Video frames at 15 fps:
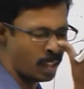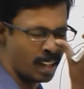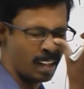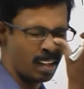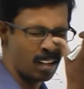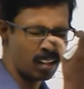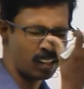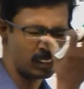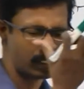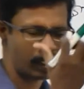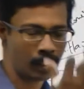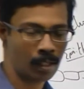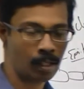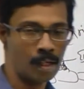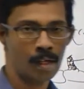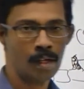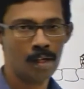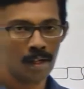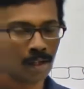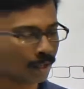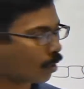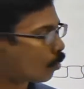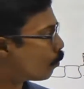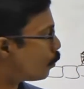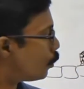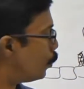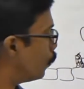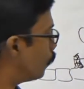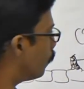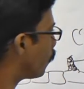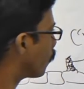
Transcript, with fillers: அண்ட் இன்ட்ரா ஸ்டீலர் கிரவுண்ட் டிஷ்யூ